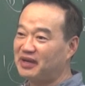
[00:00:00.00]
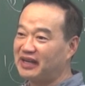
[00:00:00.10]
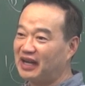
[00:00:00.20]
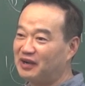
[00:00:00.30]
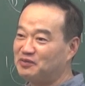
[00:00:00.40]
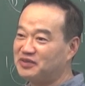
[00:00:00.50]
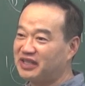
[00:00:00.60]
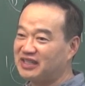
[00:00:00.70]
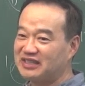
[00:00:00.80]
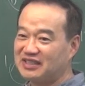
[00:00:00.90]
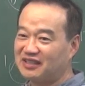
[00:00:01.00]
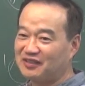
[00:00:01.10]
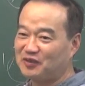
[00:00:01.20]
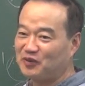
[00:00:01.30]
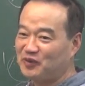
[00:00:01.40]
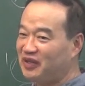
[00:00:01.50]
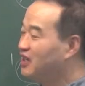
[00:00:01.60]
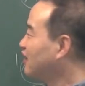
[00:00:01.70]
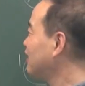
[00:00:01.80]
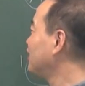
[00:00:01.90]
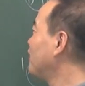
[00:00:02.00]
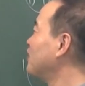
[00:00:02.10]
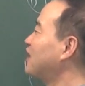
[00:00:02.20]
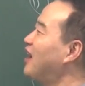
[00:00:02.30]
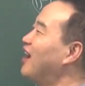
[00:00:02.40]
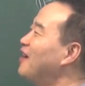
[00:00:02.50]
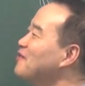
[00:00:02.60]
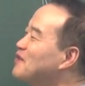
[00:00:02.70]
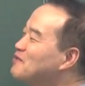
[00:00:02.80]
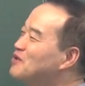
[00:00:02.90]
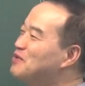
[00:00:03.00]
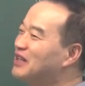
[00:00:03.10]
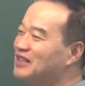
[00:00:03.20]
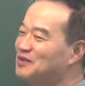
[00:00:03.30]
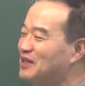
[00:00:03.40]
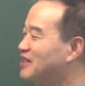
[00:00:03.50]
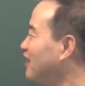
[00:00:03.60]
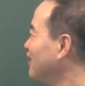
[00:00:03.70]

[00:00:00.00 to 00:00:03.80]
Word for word: 말이야. 움직이는 지렁이도. 그러다 보니까 불평등한테